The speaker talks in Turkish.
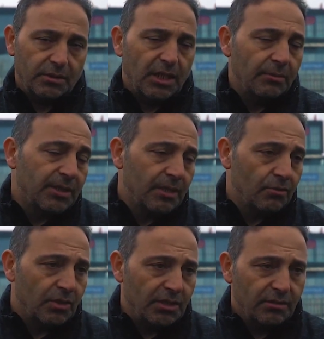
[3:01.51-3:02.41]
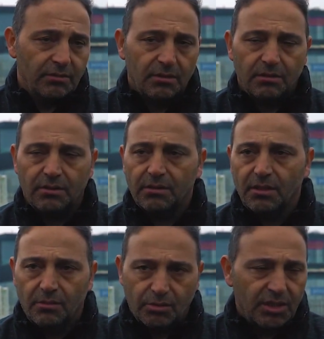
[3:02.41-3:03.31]
darbeden dolayı
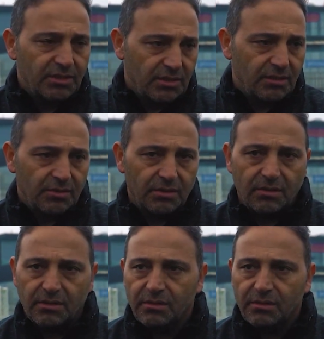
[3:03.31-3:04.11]
kaburgasında bir